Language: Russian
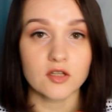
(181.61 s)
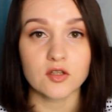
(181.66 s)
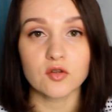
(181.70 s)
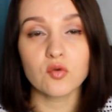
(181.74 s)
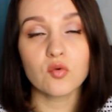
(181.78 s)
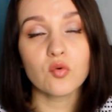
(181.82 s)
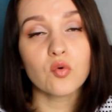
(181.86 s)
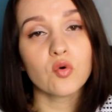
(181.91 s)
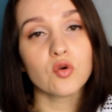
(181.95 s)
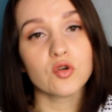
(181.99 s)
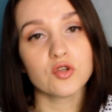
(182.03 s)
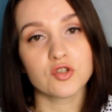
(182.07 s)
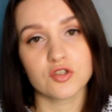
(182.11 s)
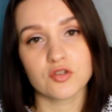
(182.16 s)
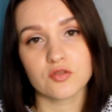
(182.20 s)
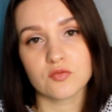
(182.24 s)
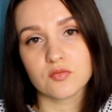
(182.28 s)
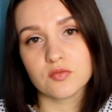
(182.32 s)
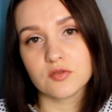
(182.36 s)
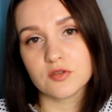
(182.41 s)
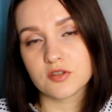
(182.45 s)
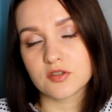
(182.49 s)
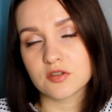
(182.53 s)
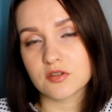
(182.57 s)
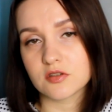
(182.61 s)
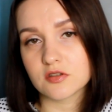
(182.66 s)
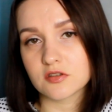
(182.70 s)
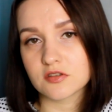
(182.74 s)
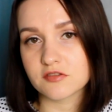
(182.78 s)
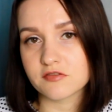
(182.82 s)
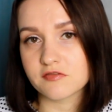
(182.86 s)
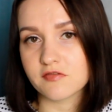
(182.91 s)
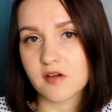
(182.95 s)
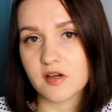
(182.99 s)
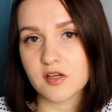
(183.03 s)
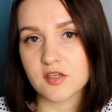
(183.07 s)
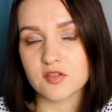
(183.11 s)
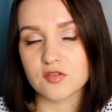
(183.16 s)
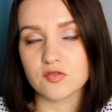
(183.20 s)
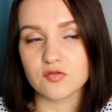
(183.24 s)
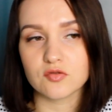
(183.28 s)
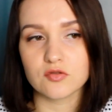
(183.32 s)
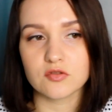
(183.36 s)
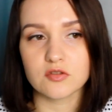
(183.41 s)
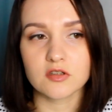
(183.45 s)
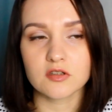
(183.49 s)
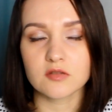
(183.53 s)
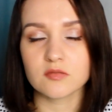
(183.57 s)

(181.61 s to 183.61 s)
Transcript: они очень быстро слазят.